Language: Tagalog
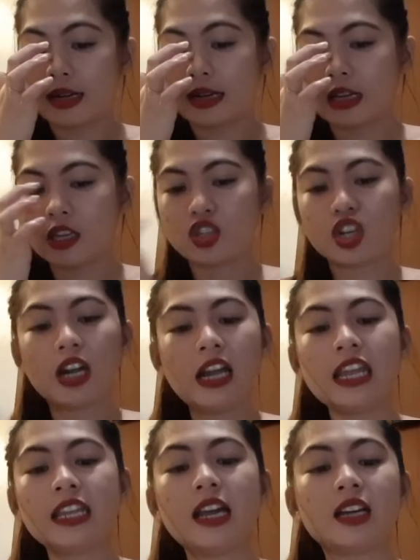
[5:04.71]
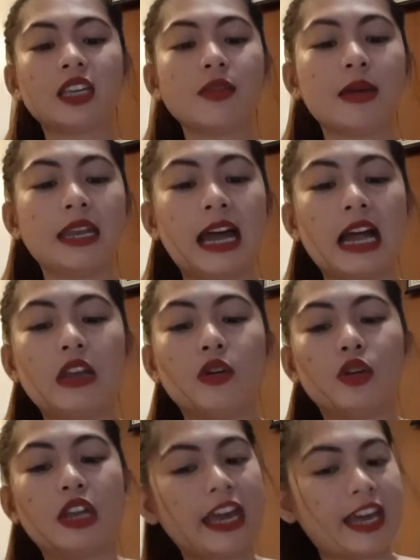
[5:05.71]
Kay Jerlyn Akimanalo
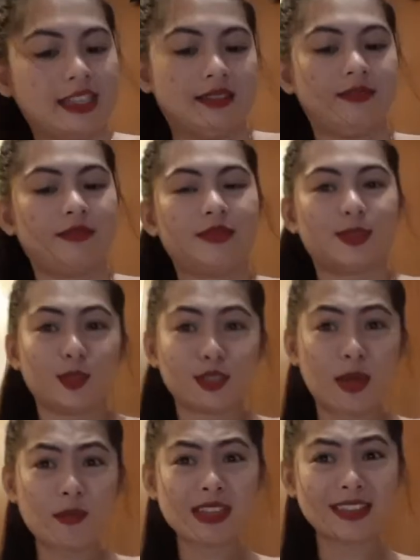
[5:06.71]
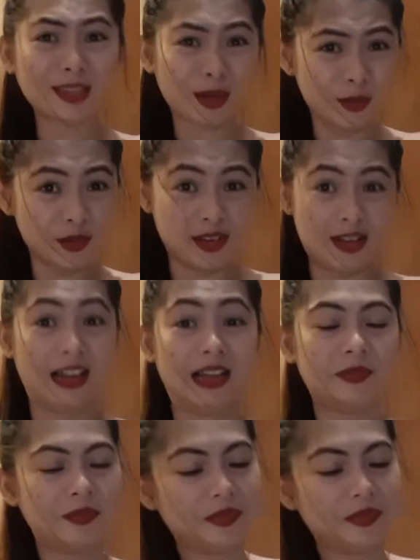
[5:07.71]
ulit. Ang dami niyang tanong ha.